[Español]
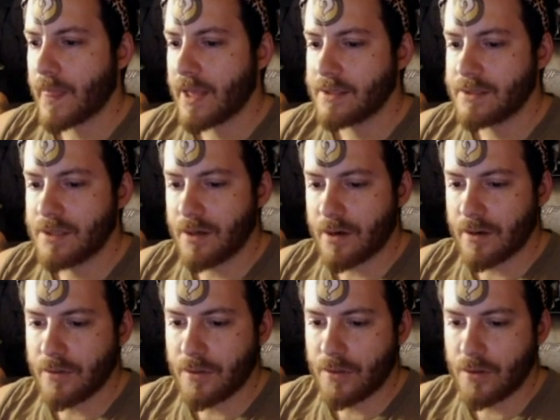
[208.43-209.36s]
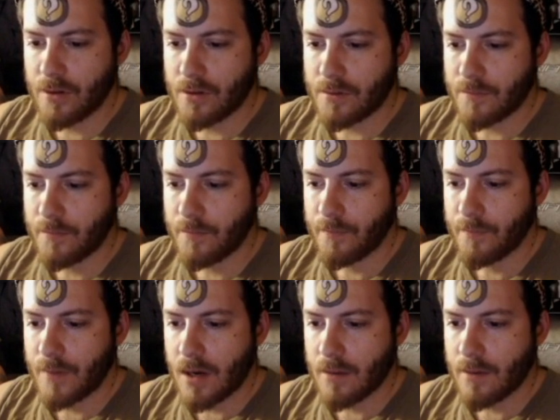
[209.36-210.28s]
Sin rendición.
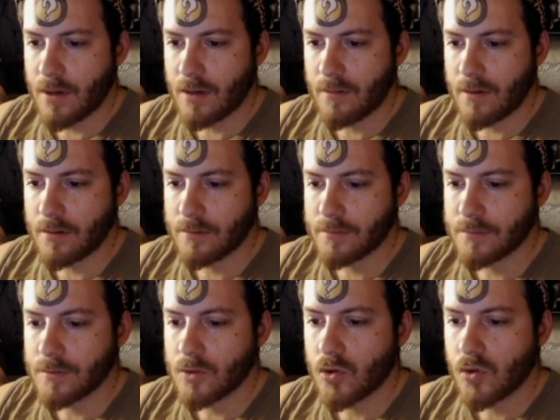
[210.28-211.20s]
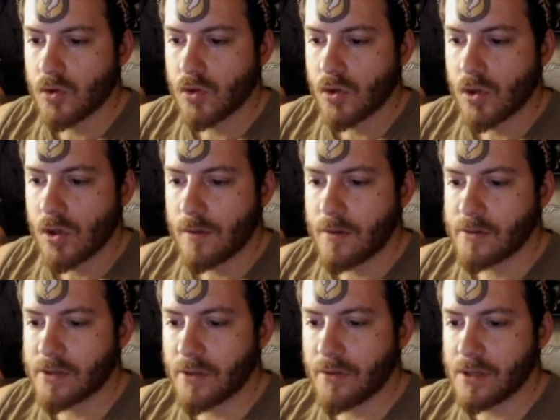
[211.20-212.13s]
Vale, vale, vale.
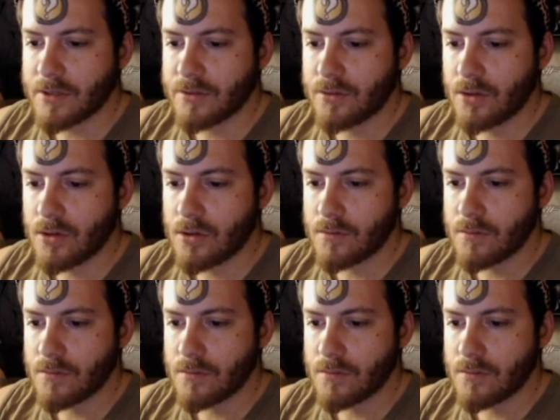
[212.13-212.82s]
Vamos a hacer esto.